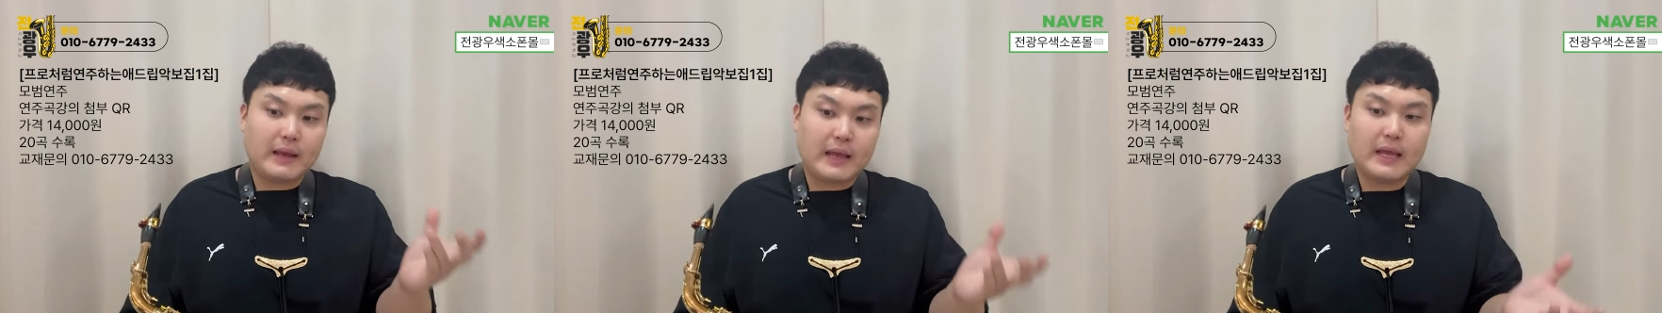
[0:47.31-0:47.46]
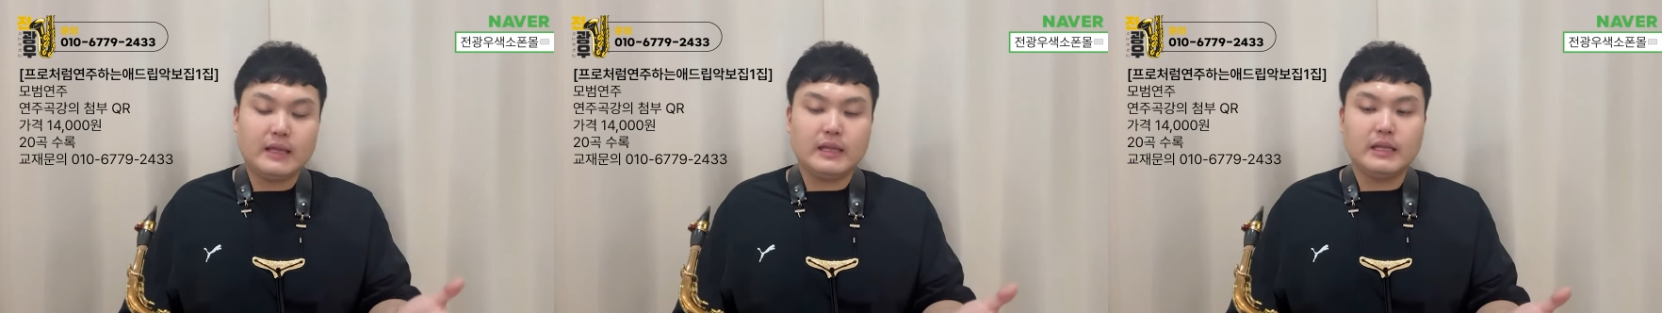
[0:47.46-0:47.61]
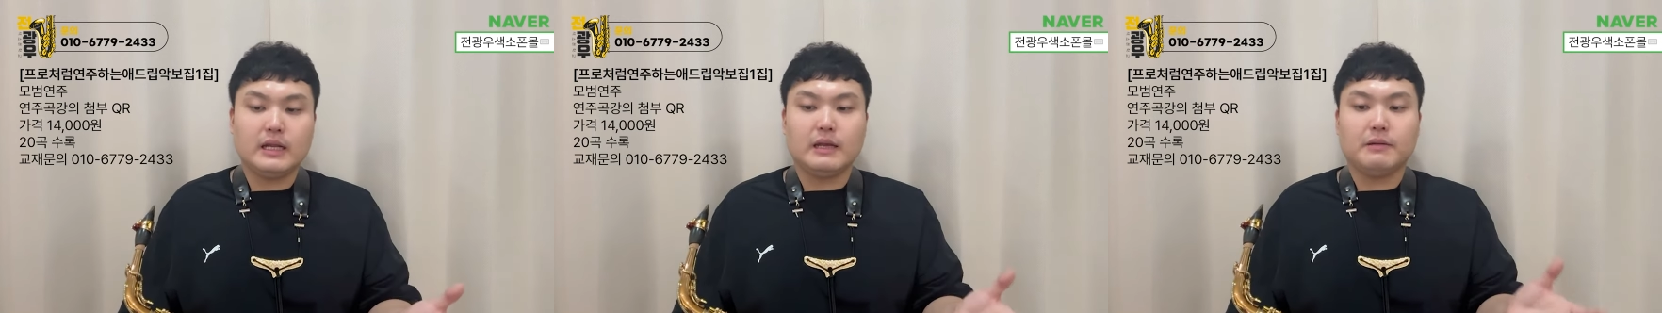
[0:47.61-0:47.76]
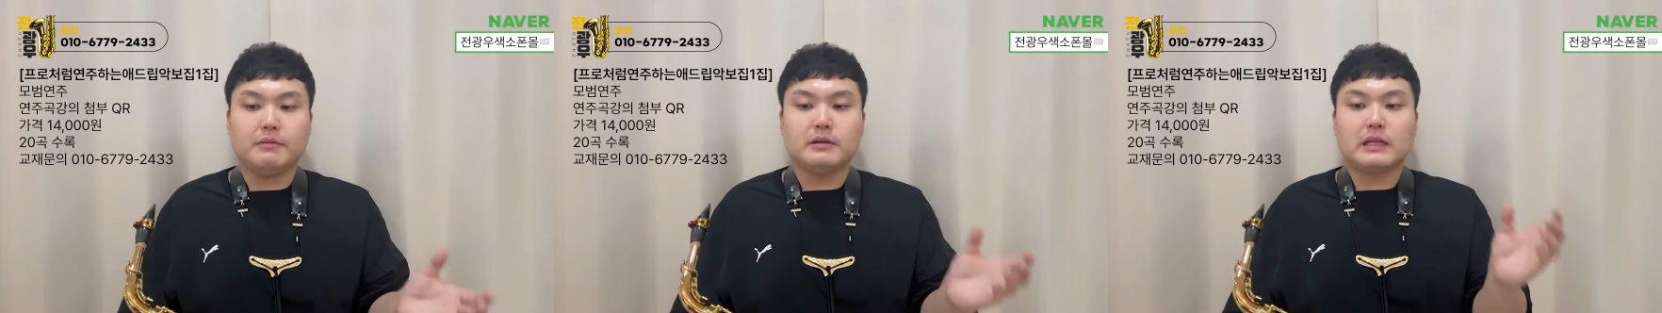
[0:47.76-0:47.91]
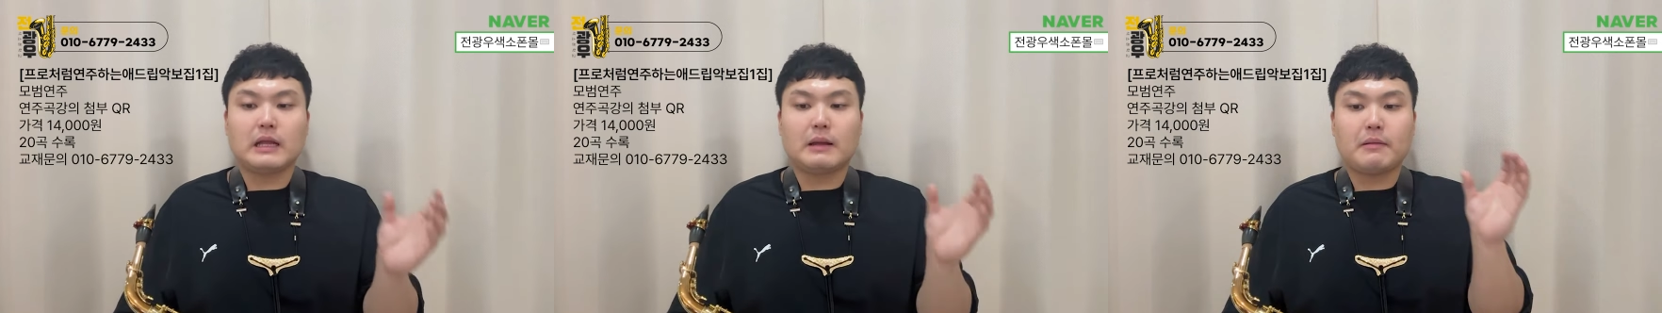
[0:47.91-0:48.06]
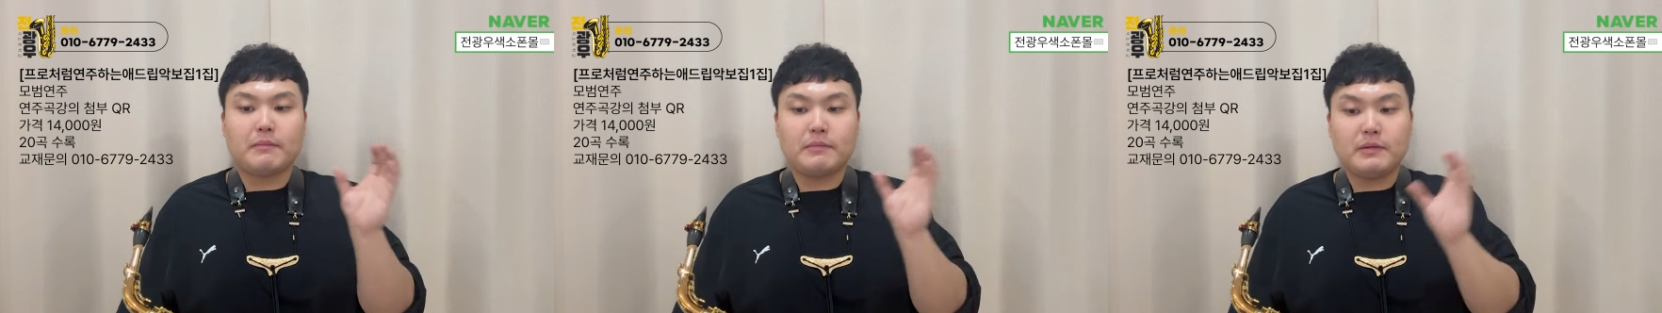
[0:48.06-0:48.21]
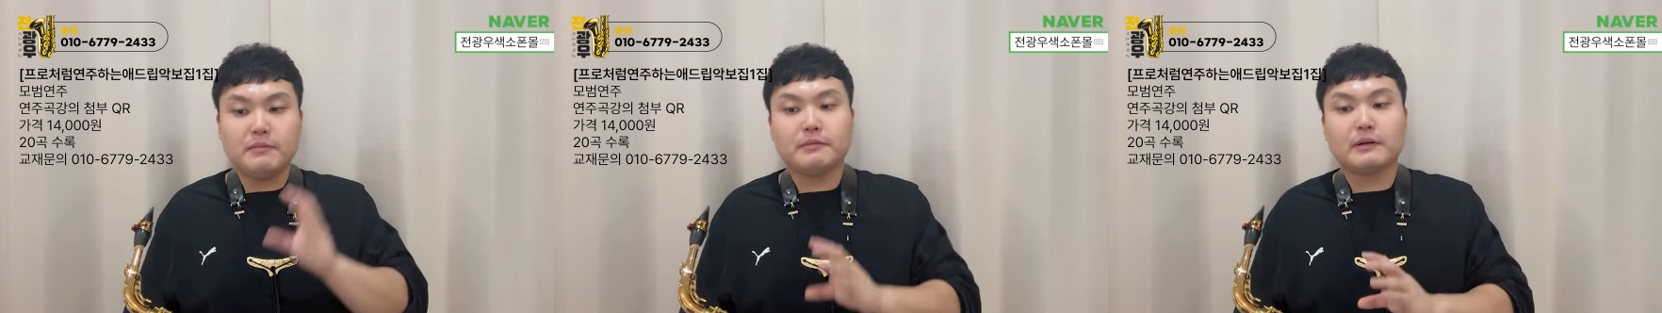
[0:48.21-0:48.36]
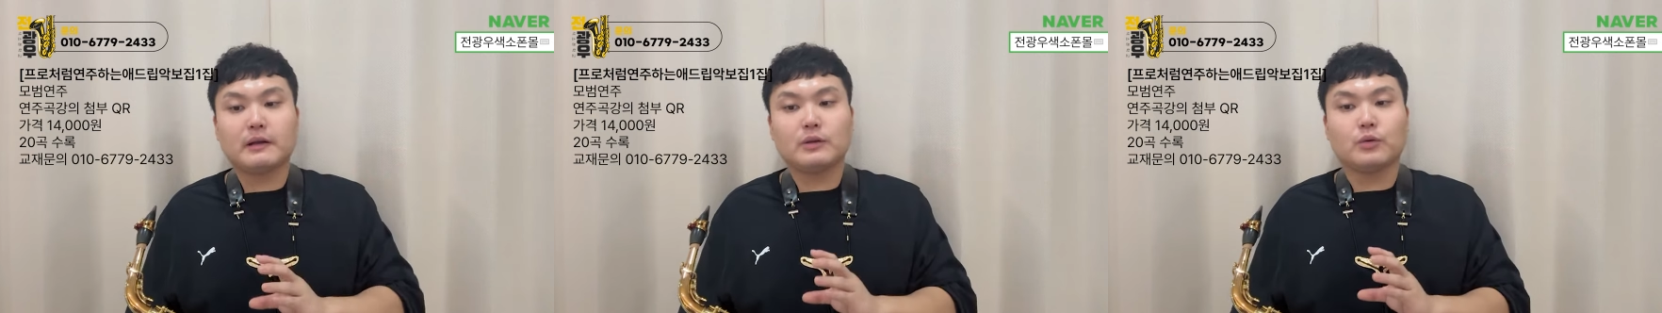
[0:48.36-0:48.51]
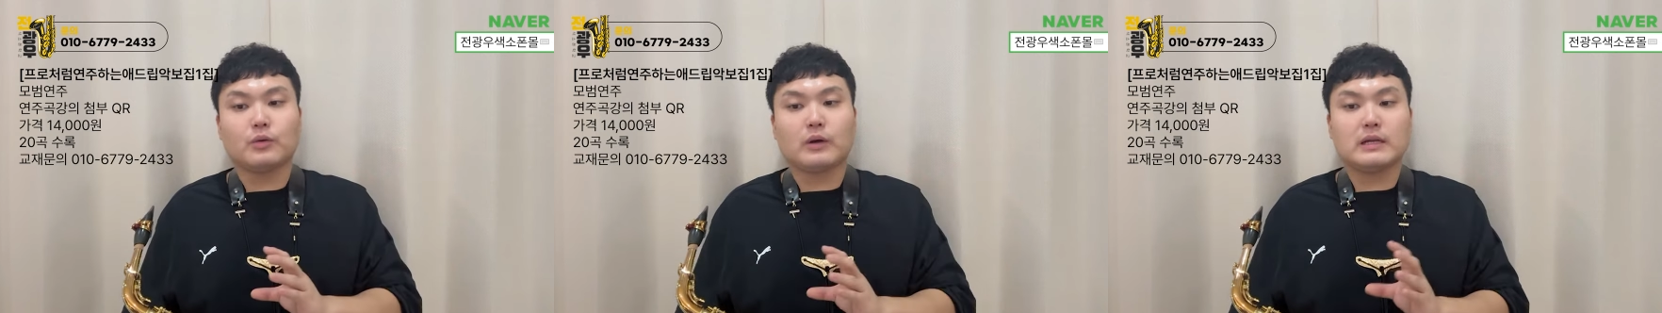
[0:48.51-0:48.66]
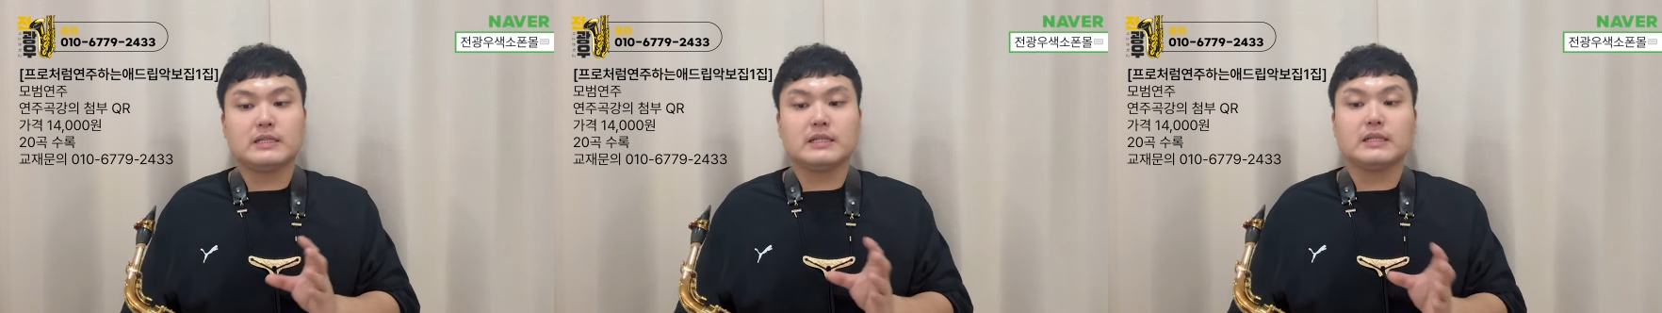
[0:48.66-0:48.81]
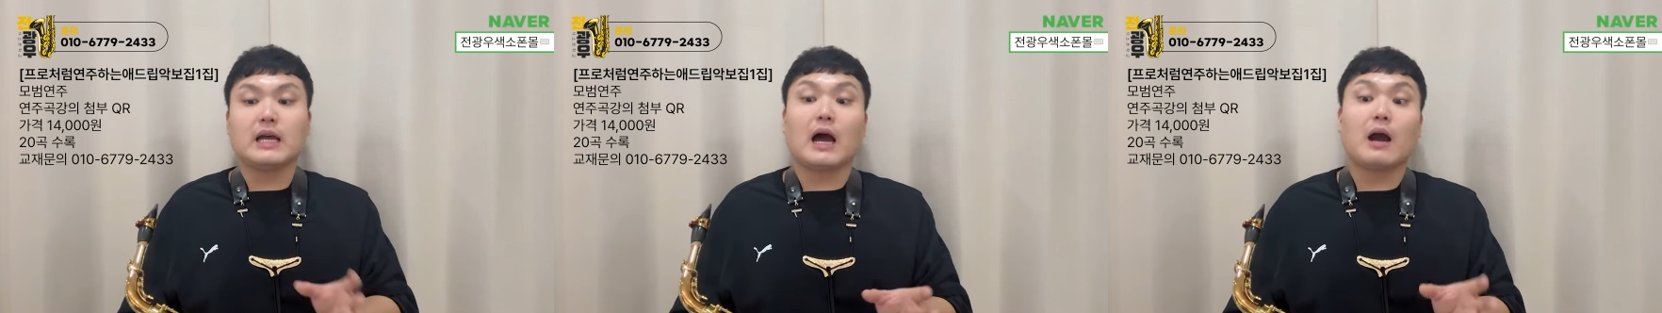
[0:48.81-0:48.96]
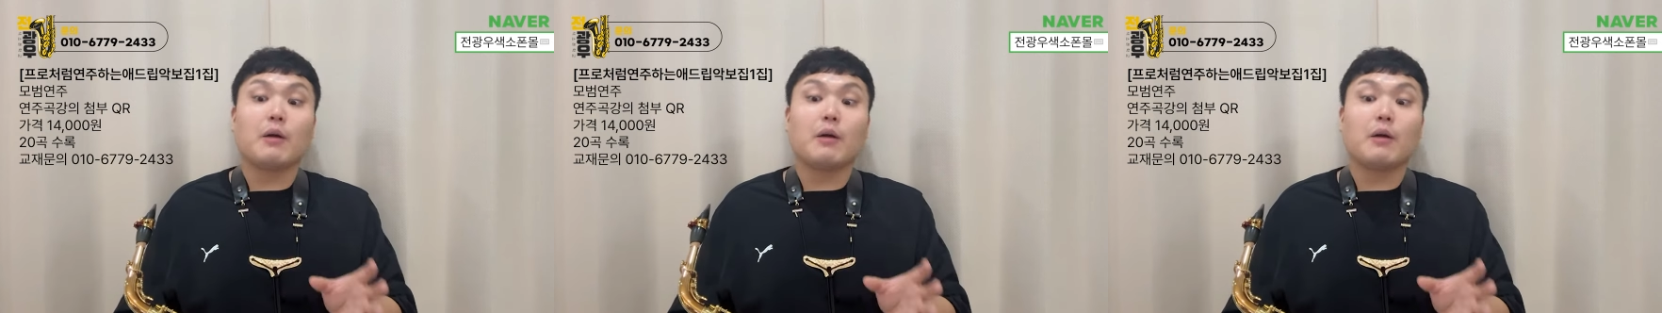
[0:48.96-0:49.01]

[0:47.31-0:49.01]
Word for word: 애드립, 그 다음에 비브라토까지 다